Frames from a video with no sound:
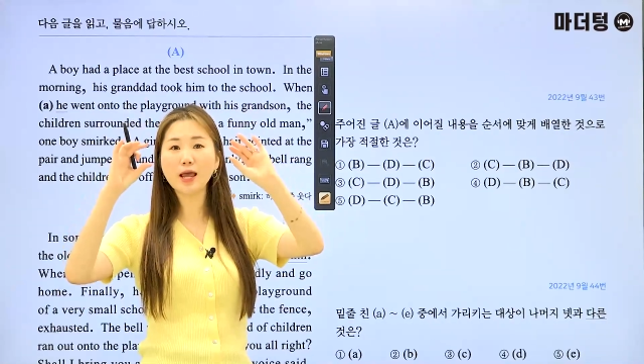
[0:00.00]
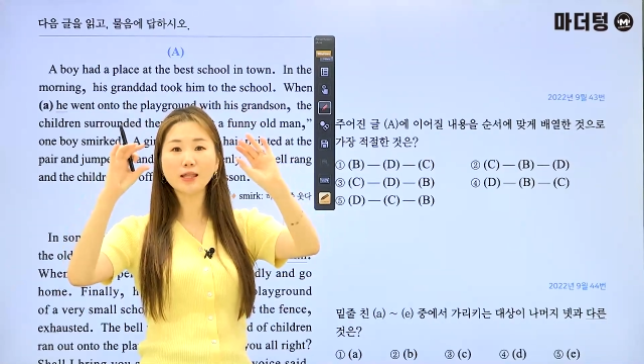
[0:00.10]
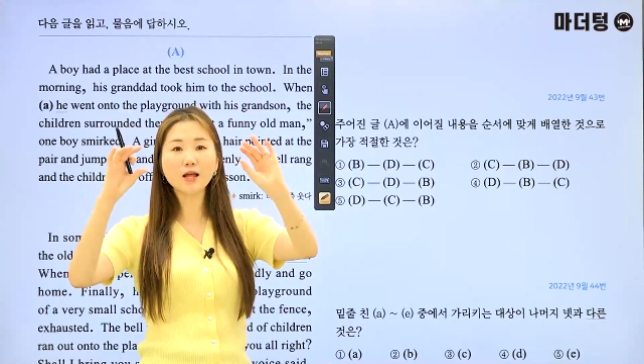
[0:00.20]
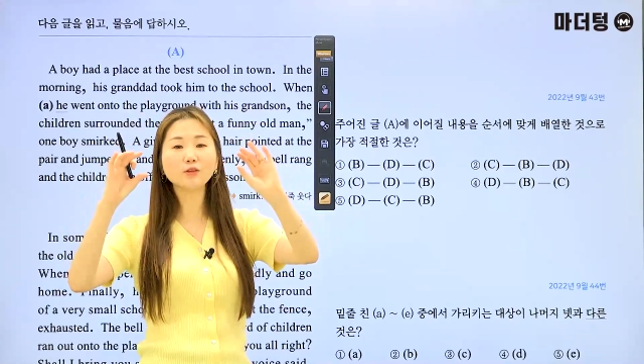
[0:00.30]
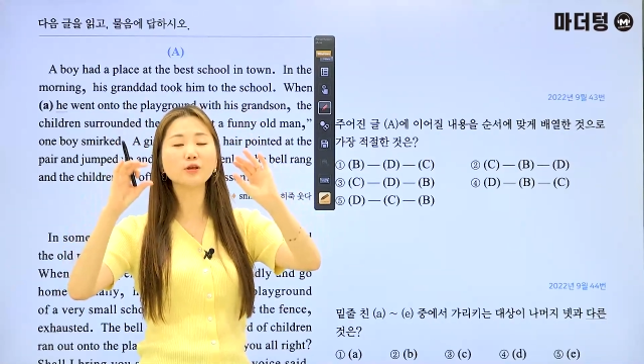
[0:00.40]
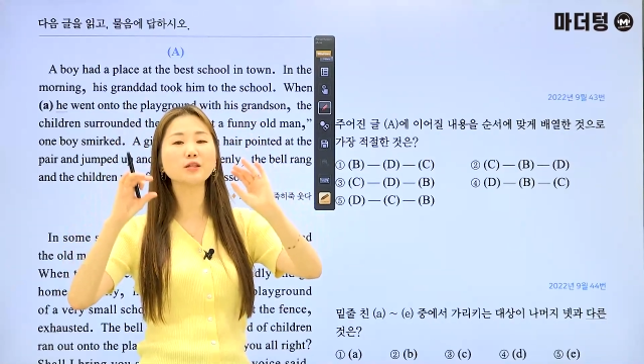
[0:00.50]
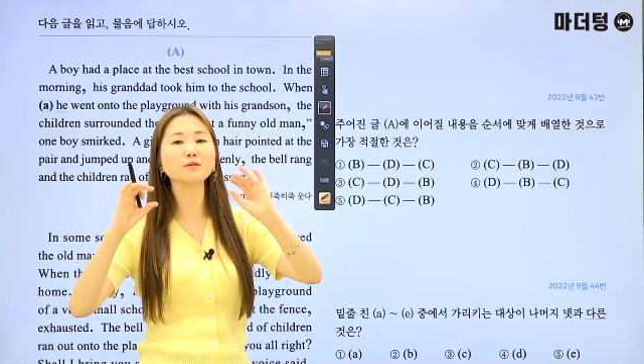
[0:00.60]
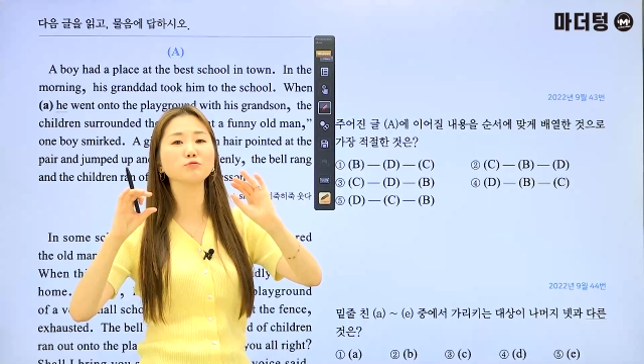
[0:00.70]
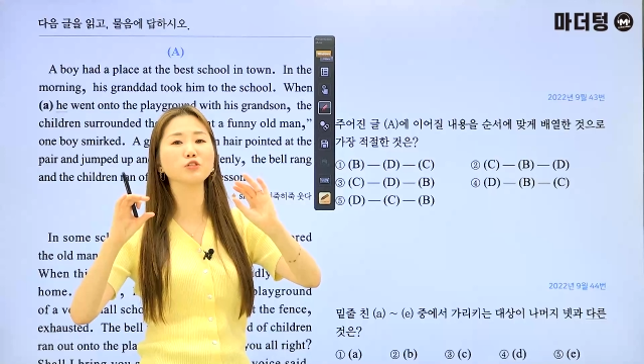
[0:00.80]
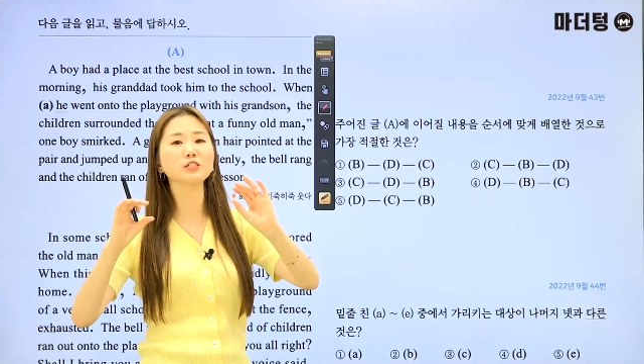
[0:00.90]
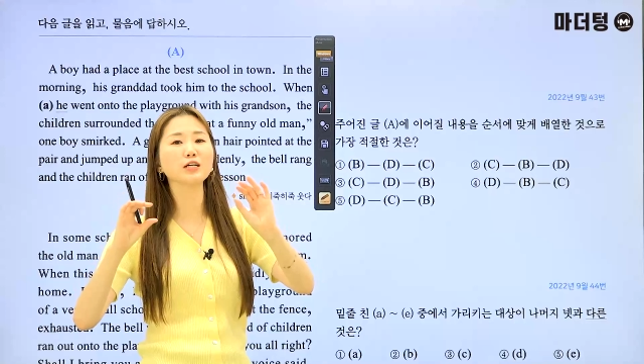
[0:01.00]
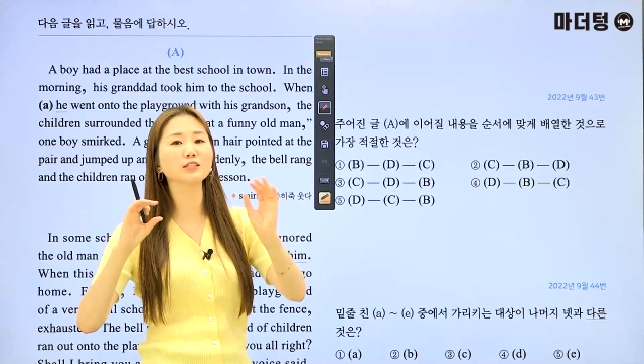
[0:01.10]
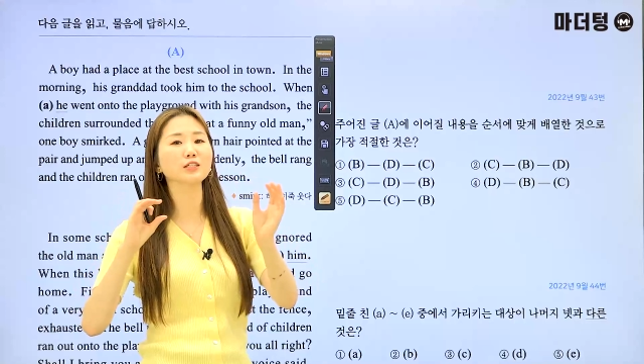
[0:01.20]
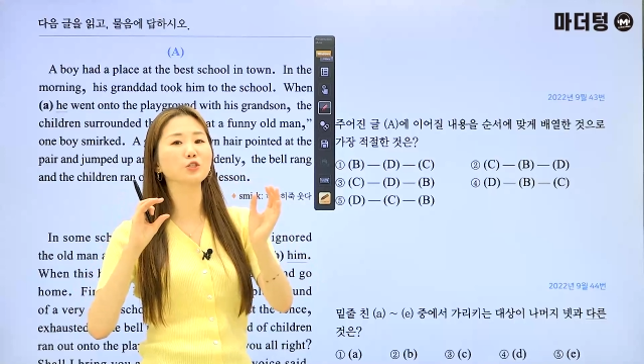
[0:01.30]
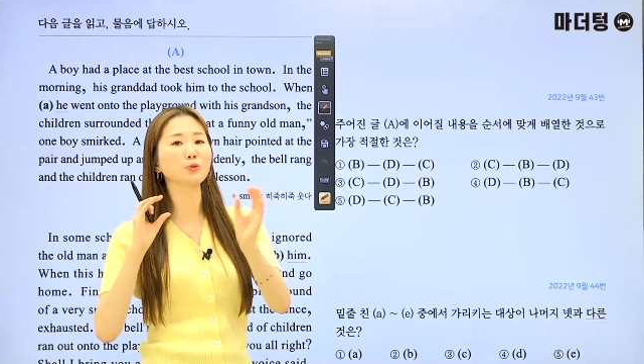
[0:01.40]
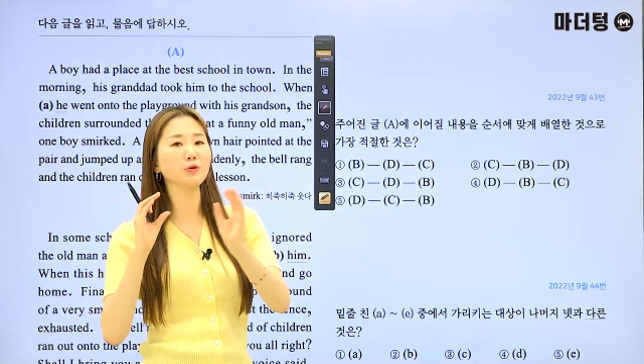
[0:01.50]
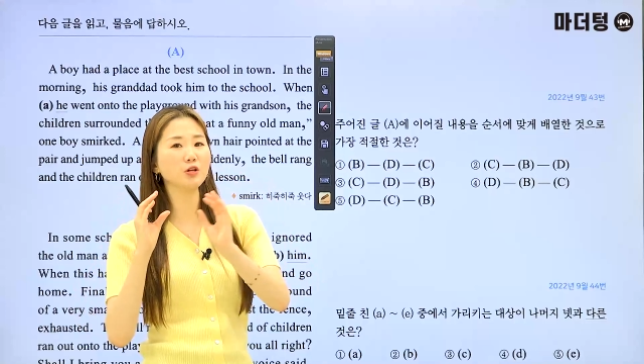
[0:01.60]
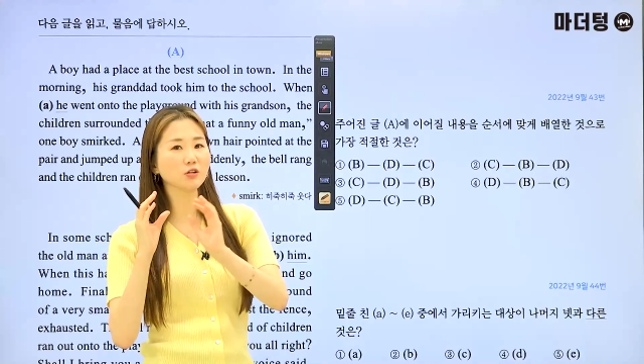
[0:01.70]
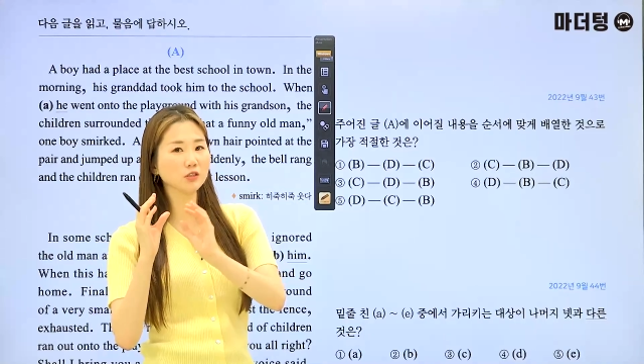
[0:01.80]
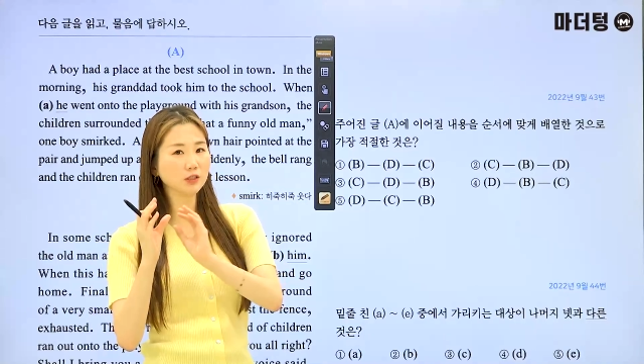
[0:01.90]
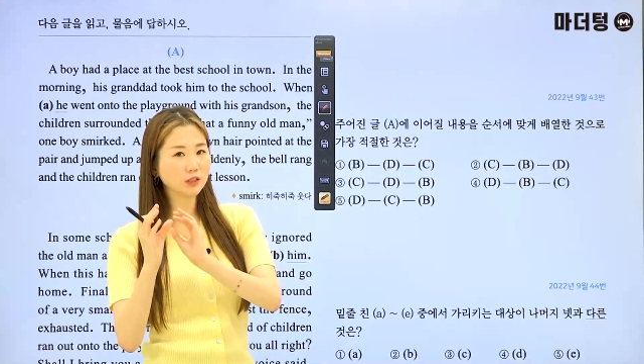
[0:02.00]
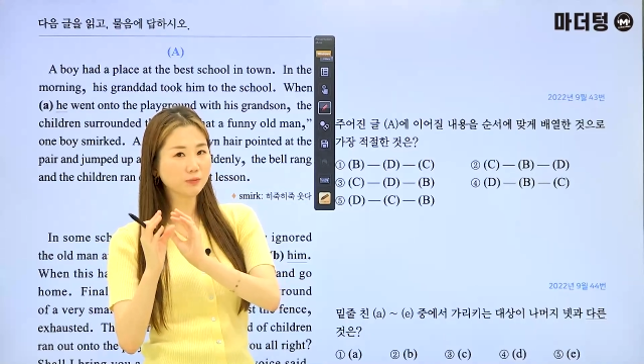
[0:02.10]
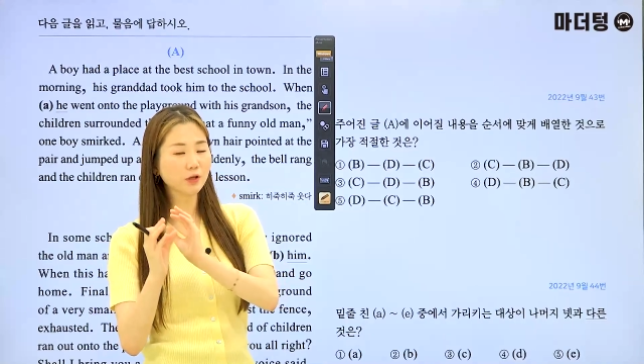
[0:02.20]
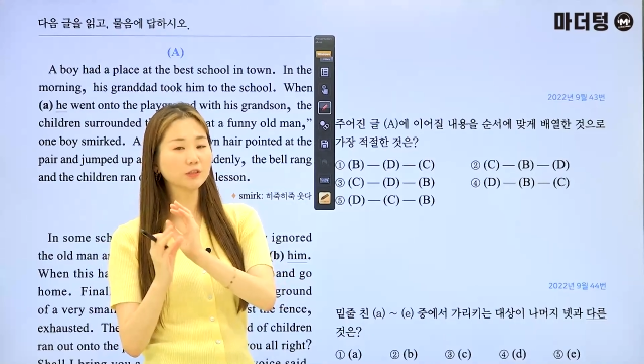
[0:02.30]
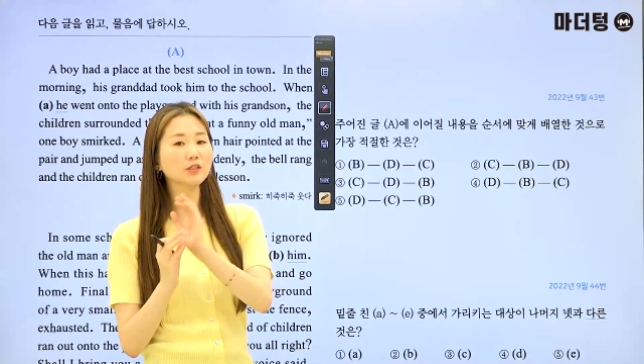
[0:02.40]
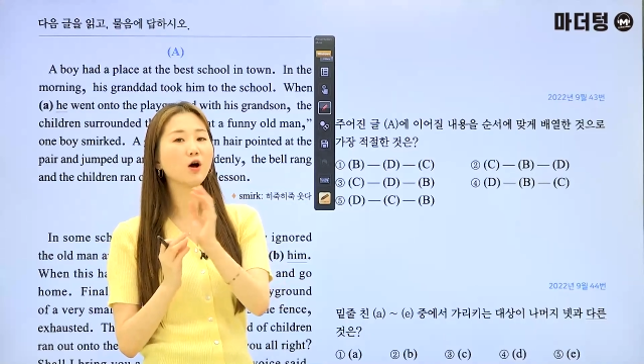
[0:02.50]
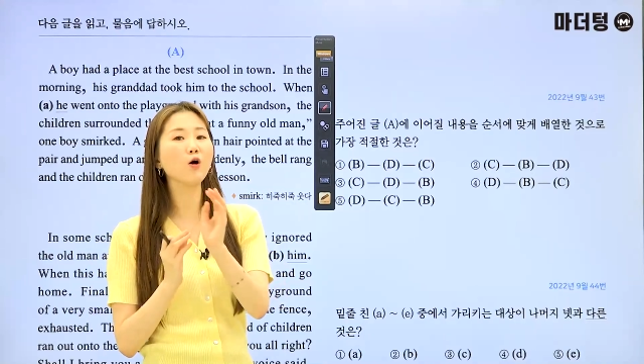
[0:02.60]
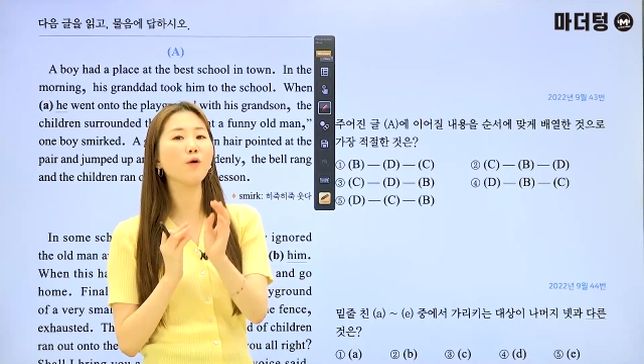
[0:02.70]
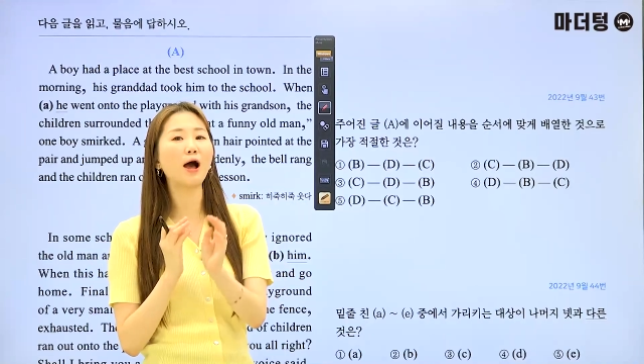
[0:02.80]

해당되는 문장들을 좀 읽으시면서